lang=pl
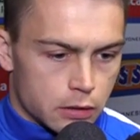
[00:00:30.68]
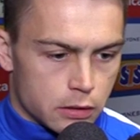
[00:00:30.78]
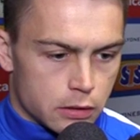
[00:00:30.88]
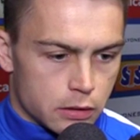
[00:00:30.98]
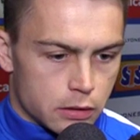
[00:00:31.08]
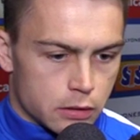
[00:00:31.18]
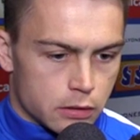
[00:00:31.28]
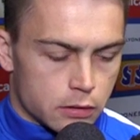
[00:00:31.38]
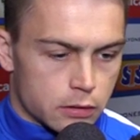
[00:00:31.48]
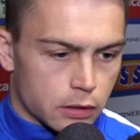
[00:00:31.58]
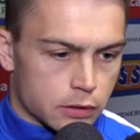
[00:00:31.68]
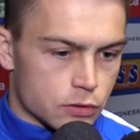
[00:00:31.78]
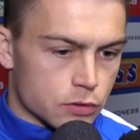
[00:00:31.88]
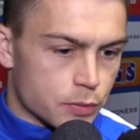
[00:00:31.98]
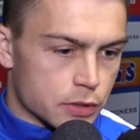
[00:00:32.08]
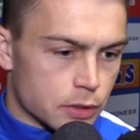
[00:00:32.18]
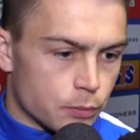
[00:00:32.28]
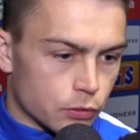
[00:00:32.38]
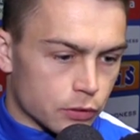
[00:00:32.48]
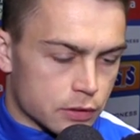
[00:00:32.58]
E, także to jest pierwsza
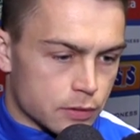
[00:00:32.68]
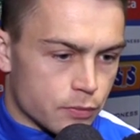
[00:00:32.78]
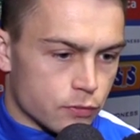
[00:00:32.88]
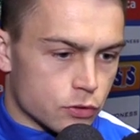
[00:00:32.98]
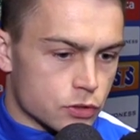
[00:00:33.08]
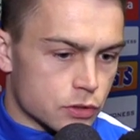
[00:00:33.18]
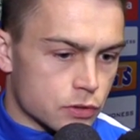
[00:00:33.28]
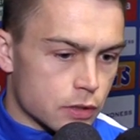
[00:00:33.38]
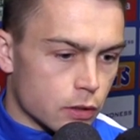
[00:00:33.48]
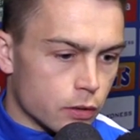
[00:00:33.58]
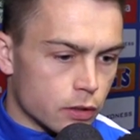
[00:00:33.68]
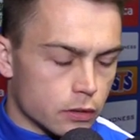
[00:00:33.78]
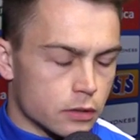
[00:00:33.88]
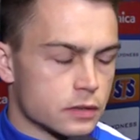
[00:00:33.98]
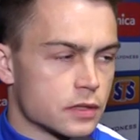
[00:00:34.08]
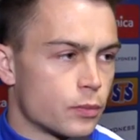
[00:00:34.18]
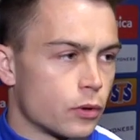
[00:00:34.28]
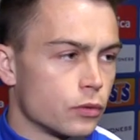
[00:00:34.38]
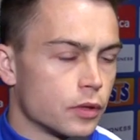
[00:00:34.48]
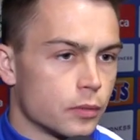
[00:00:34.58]
piątka. Zapewne jeszcze zostały te
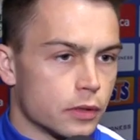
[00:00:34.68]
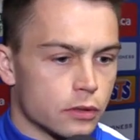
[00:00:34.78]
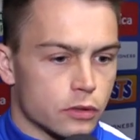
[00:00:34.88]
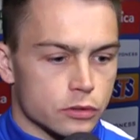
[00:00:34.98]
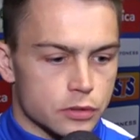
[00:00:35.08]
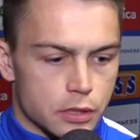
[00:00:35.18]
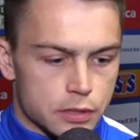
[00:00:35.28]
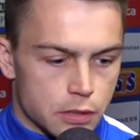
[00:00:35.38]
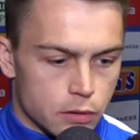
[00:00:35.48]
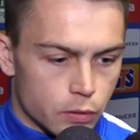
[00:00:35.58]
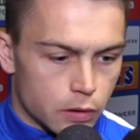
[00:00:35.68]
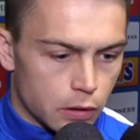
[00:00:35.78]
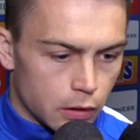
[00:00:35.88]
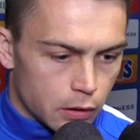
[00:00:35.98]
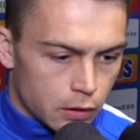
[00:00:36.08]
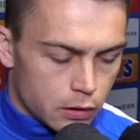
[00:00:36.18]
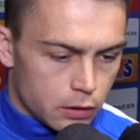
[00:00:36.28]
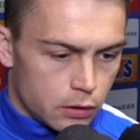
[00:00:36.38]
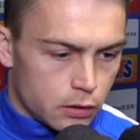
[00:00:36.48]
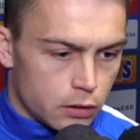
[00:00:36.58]
zespoły, nie będę nikogo skreślał i,
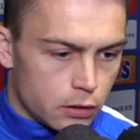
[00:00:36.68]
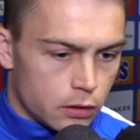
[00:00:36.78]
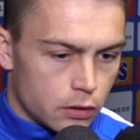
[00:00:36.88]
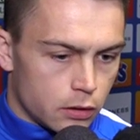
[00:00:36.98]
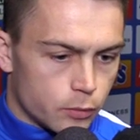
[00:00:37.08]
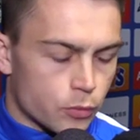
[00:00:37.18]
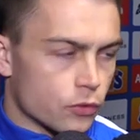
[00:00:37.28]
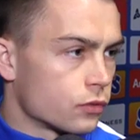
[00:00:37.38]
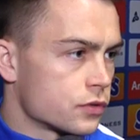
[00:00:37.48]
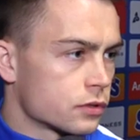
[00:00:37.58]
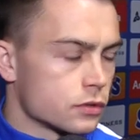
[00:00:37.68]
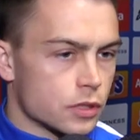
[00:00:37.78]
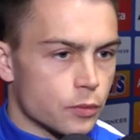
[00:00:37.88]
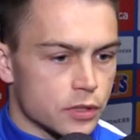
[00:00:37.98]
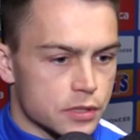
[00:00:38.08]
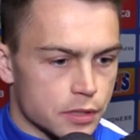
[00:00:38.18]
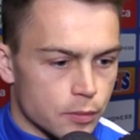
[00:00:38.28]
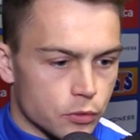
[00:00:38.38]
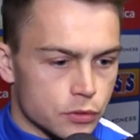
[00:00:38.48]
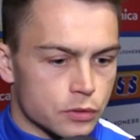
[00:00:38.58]
i po prostu wszystko trzeba pokazać na
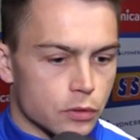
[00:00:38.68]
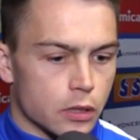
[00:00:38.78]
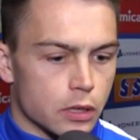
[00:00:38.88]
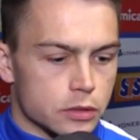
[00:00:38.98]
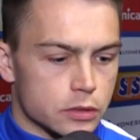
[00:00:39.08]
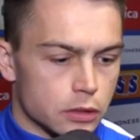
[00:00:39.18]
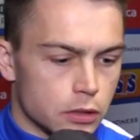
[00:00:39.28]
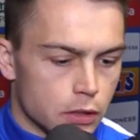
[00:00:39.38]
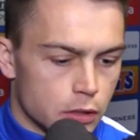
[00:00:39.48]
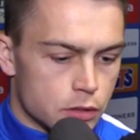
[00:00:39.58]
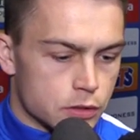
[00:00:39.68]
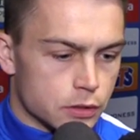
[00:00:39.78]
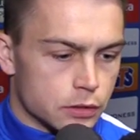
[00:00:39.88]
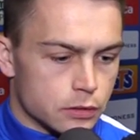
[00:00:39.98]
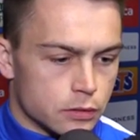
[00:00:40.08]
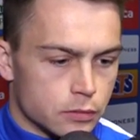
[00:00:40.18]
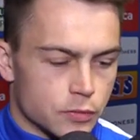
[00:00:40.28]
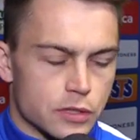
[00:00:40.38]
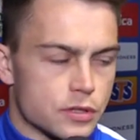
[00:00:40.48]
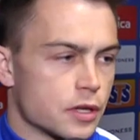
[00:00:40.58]
boisku, a czy, czy
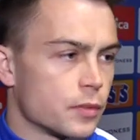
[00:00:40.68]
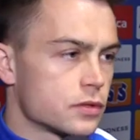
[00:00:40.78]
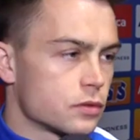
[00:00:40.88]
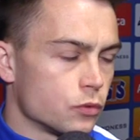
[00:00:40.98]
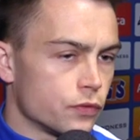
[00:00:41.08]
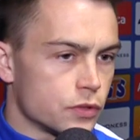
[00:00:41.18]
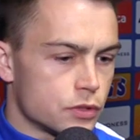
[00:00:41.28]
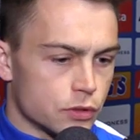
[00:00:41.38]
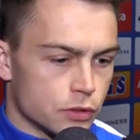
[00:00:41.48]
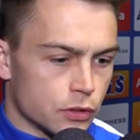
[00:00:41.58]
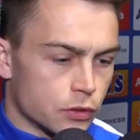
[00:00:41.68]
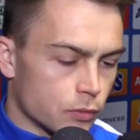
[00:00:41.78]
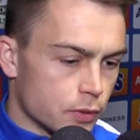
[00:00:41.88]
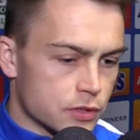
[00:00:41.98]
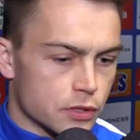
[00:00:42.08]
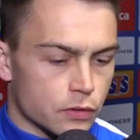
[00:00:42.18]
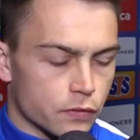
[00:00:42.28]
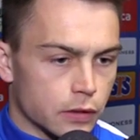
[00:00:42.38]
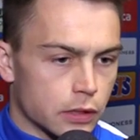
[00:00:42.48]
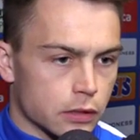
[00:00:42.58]
myślę, że nie ma co mówić, e, kto będzie, kto
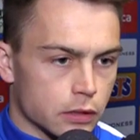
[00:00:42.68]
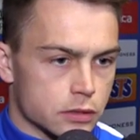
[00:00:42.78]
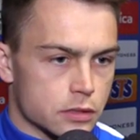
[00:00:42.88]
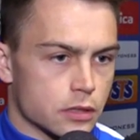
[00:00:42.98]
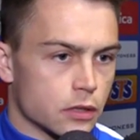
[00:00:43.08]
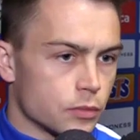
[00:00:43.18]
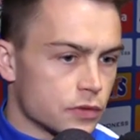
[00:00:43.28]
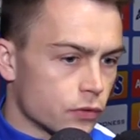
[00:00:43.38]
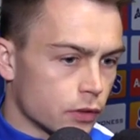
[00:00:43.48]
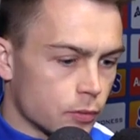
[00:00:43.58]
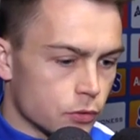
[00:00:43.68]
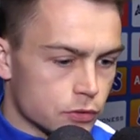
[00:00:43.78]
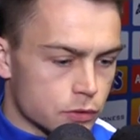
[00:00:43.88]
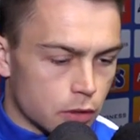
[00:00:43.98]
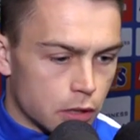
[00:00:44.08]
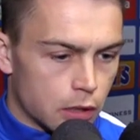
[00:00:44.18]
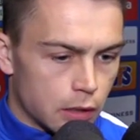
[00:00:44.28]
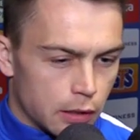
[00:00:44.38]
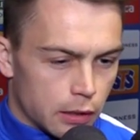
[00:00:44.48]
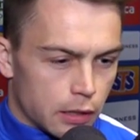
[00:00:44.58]
wygra, także trzeba robić swoje na boisku, a,
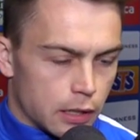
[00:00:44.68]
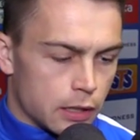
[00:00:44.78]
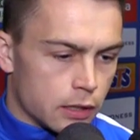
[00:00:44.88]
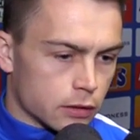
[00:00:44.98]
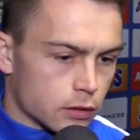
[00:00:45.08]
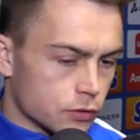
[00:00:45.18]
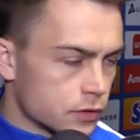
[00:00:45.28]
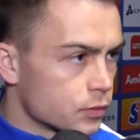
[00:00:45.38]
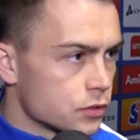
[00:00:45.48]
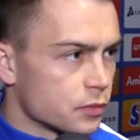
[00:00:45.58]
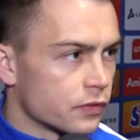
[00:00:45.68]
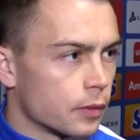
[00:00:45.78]
a, a na koniec spojrzymy w